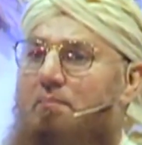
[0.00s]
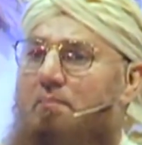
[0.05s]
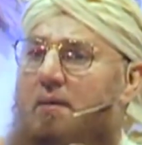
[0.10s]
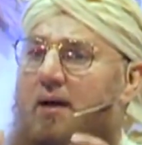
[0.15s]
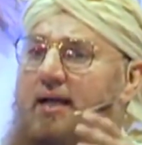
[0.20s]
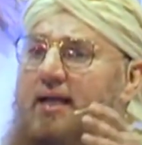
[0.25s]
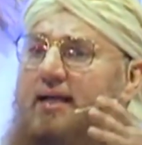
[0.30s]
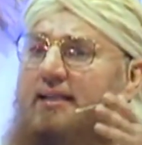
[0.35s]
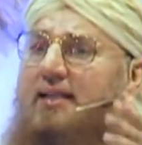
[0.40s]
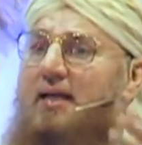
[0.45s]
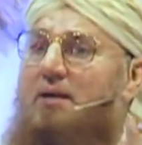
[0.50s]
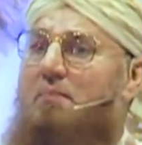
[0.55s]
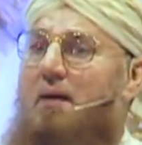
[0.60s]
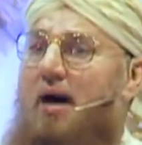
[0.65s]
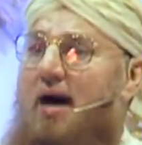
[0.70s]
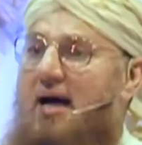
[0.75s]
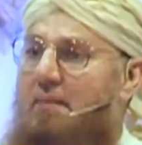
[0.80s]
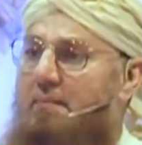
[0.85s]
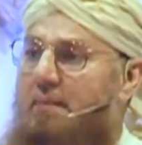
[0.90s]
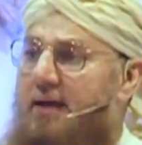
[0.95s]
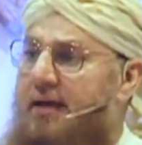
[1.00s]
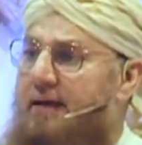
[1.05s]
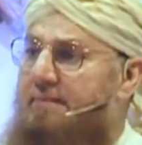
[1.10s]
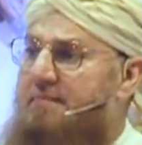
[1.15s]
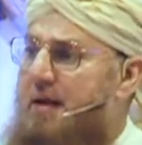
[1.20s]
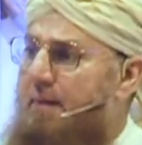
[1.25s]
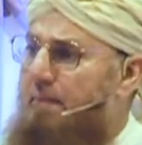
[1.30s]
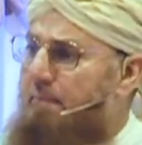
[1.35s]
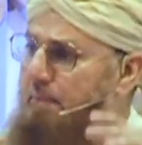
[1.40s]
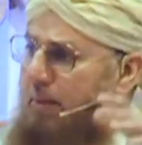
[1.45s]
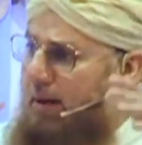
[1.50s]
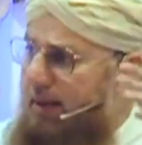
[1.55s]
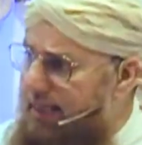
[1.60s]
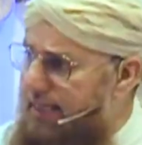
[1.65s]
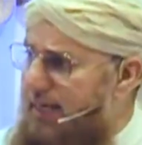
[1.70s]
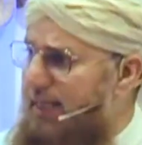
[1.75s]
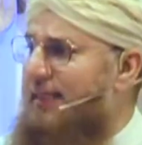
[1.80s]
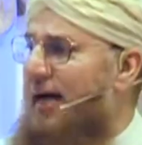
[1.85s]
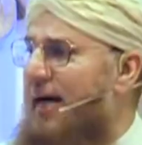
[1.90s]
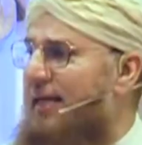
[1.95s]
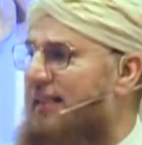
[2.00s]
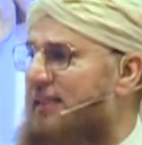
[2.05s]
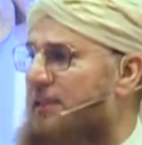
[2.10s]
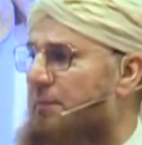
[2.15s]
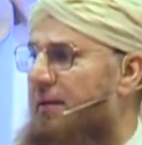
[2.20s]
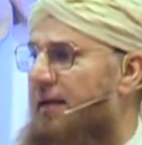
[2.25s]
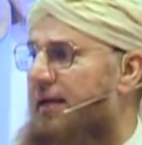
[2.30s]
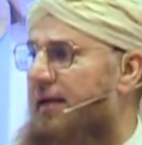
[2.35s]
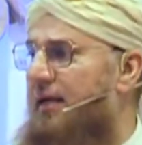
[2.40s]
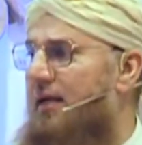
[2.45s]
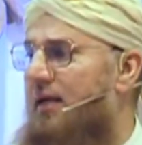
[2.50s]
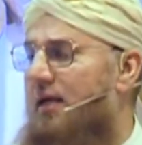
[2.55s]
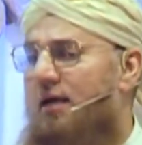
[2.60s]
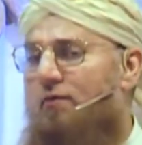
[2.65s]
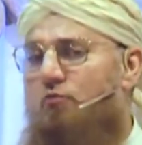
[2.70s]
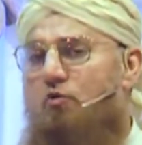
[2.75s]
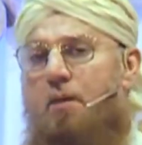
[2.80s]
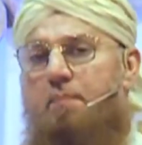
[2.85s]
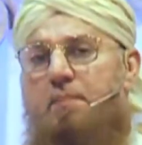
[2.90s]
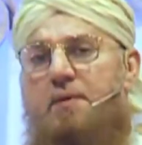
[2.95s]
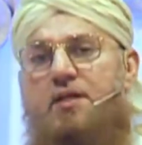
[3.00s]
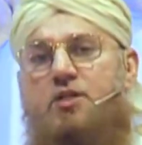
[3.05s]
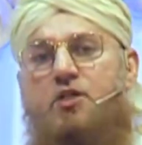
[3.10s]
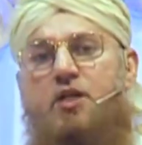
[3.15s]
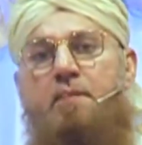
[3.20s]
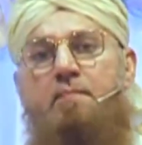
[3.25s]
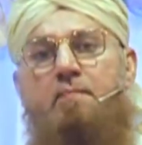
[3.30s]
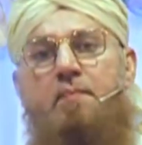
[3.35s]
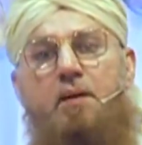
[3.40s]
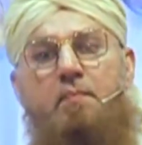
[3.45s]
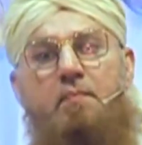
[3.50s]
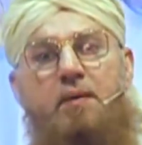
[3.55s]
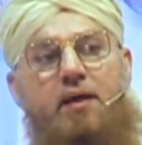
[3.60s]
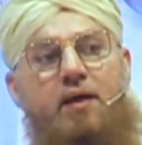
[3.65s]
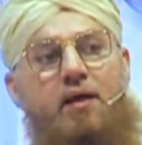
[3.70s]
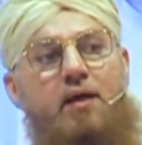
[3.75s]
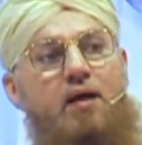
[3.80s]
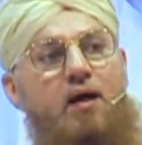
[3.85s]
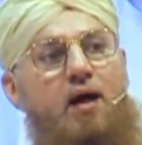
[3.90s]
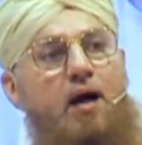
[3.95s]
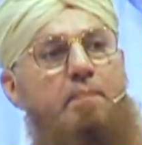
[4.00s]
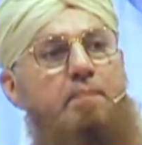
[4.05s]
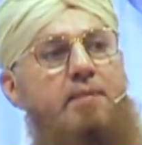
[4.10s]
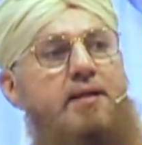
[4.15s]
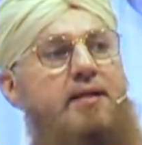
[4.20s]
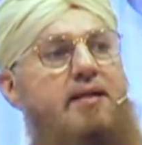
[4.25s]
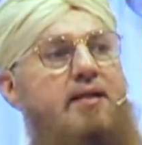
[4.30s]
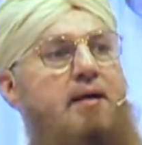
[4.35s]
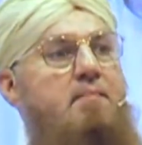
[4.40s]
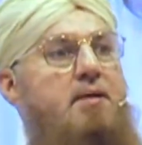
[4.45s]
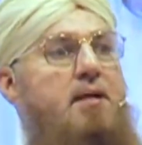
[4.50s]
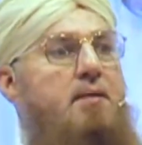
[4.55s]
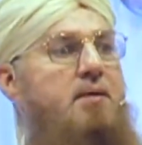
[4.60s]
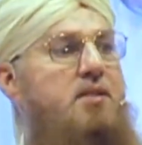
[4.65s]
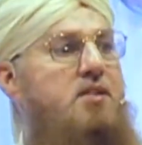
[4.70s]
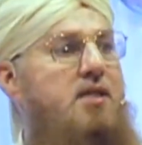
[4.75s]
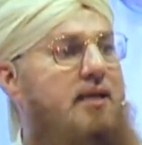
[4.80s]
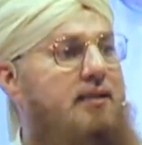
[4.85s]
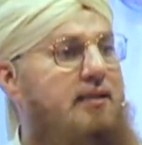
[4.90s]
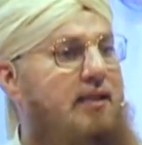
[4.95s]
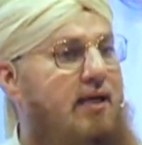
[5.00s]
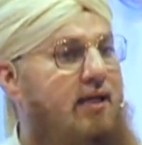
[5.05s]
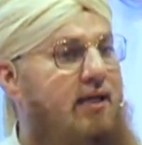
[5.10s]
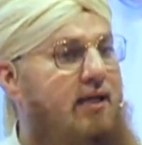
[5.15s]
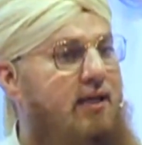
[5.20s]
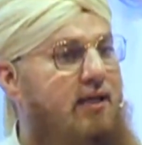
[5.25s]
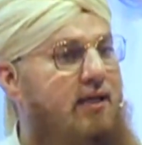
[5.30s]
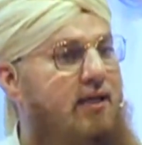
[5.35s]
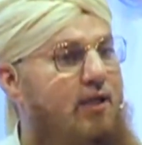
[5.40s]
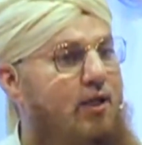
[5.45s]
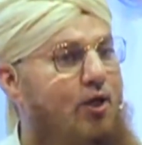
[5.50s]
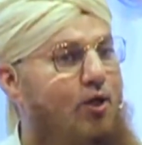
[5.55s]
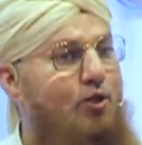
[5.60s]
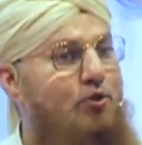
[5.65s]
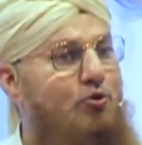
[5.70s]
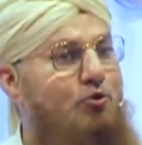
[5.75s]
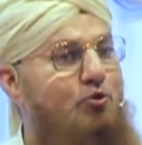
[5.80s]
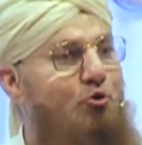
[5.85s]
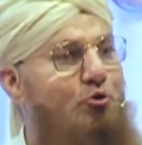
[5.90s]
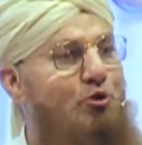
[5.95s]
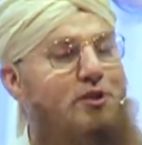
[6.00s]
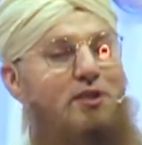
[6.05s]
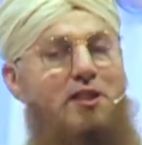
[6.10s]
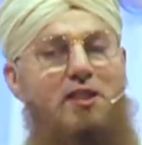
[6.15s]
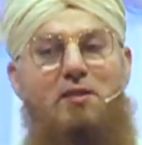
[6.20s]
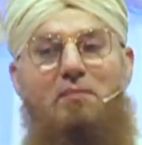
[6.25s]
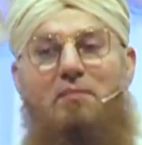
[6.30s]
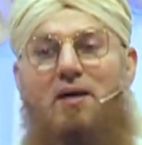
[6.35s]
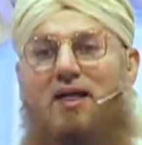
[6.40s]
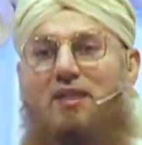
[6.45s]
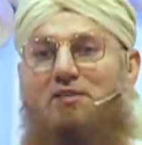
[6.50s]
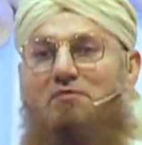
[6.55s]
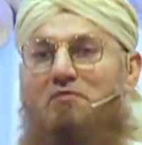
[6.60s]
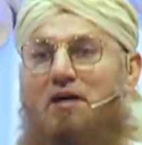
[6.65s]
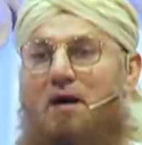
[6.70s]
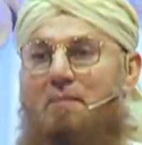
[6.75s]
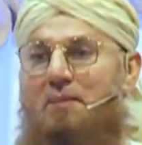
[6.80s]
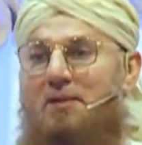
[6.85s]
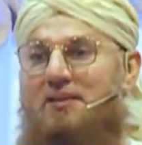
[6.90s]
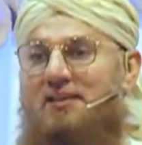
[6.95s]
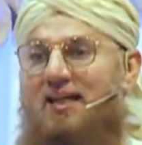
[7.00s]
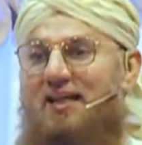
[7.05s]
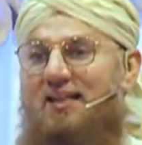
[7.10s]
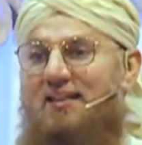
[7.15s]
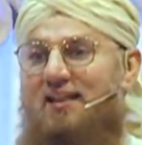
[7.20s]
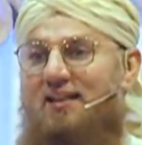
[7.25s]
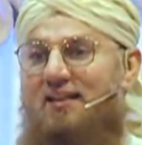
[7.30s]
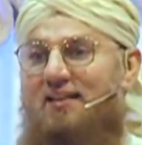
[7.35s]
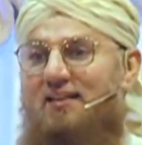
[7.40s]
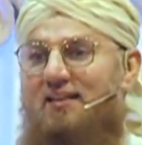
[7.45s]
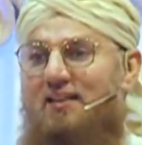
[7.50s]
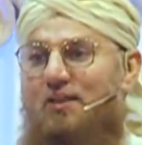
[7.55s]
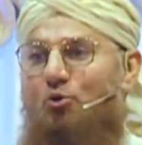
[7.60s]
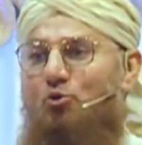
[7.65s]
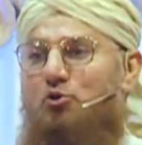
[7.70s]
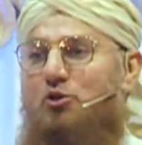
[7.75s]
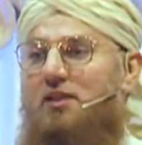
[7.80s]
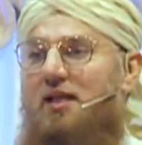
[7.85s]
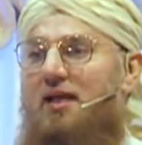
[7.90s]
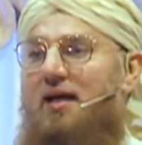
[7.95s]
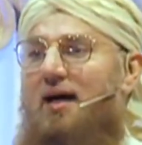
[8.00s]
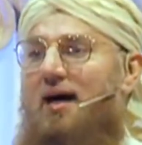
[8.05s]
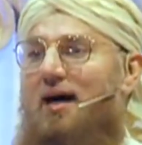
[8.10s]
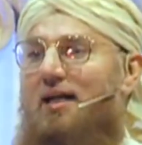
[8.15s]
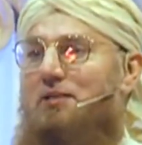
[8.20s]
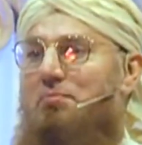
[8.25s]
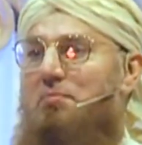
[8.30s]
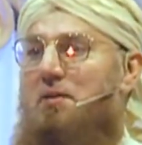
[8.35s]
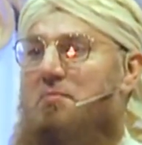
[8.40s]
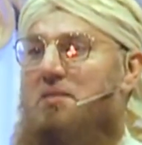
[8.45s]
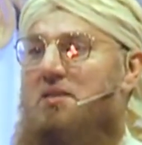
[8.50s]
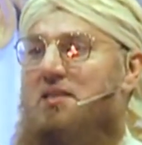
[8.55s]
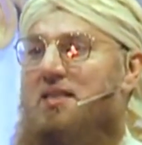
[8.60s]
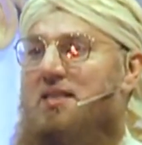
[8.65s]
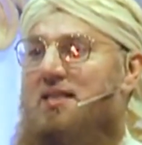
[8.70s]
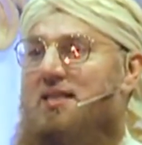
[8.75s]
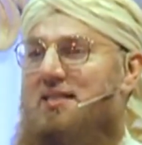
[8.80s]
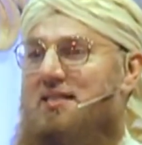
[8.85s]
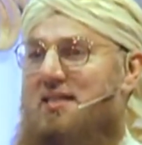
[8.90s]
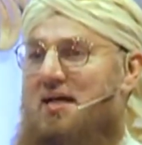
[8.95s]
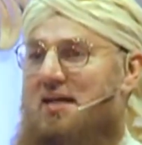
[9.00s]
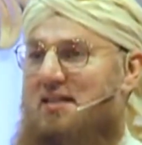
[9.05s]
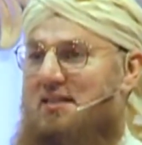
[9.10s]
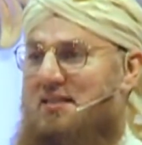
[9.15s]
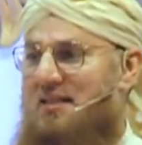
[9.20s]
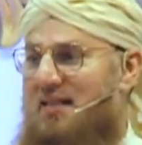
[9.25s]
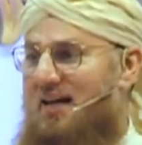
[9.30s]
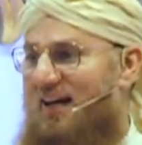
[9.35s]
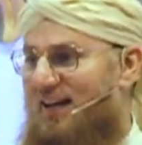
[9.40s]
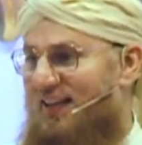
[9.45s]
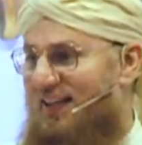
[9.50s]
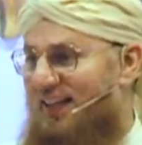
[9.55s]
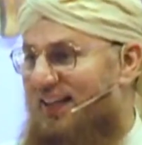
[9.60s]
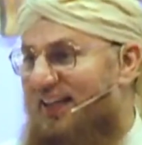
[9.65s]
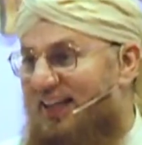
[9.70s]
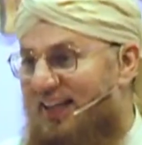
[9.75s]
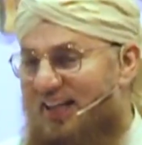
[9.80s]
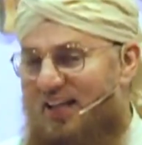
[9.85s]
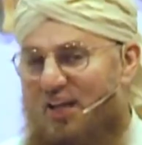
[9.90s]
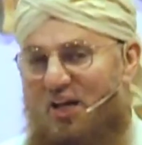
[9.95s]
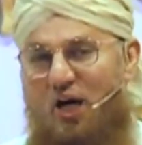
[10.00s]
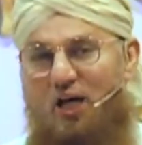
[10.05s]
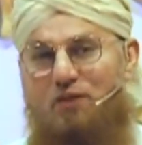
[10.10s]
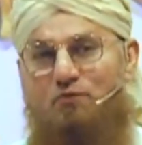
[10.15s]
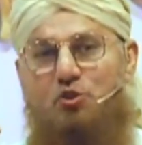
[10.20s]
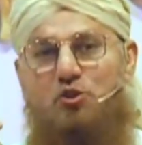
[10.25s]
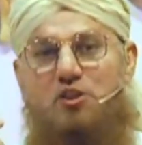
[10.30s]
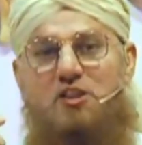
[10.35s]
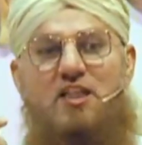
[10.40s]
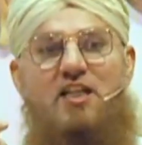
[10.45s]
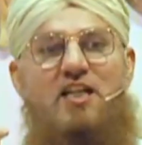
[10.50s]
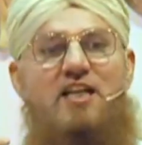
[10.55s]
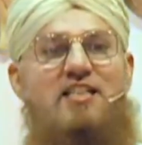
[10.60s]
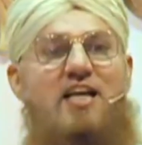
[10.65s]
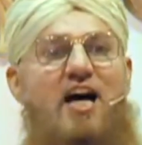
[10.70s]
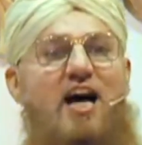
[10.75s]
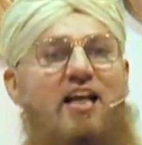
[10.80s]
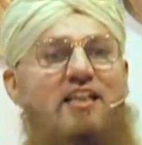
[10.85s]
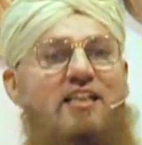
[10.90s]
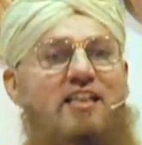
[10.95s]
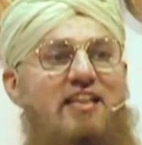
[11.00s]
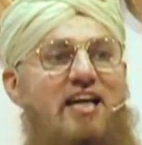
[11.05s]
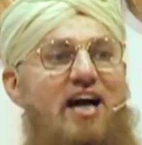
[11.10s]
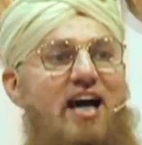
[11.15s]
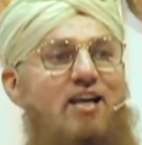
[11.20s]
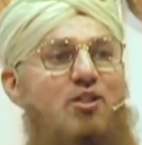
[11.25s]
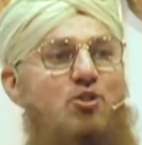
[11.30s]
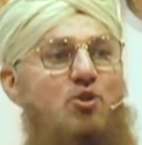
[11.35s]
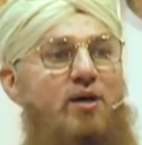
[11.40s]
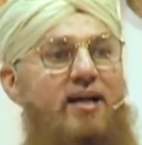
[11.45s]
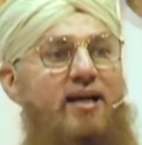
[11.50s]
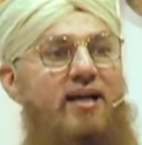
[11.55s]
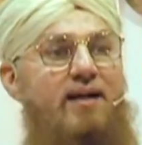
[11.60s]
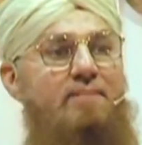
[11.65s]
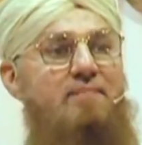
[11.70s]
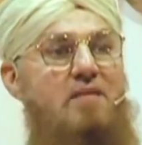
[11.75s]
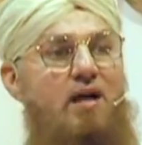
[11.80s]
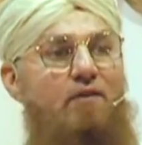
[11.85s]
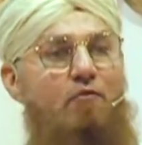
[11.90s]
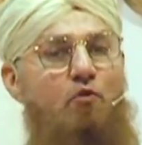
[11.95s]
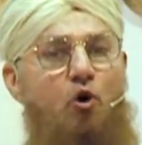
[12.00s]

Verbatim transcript: भरे दरबार में भरी अदालत में वो अपने चैम्बर में अपने कमरे में जाता है और थोड़ी देर बाद वापस आकर उसके हाथ में भी तीन हज़ार दीनार हैं और वो तीन हज़ार दीनार जो है वो